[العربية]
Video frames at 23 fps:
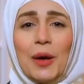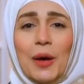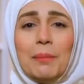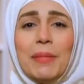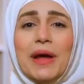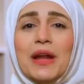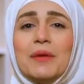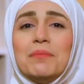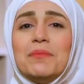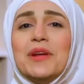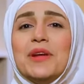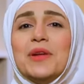
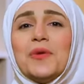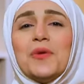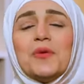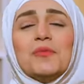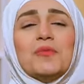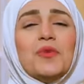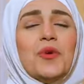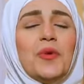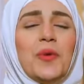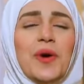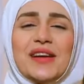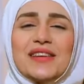من
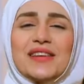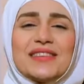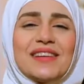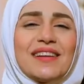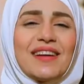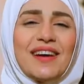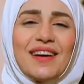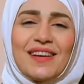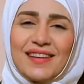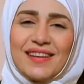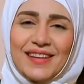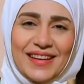منكم أويس
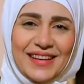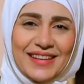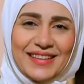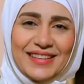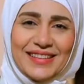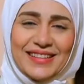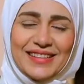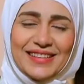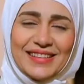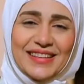القرني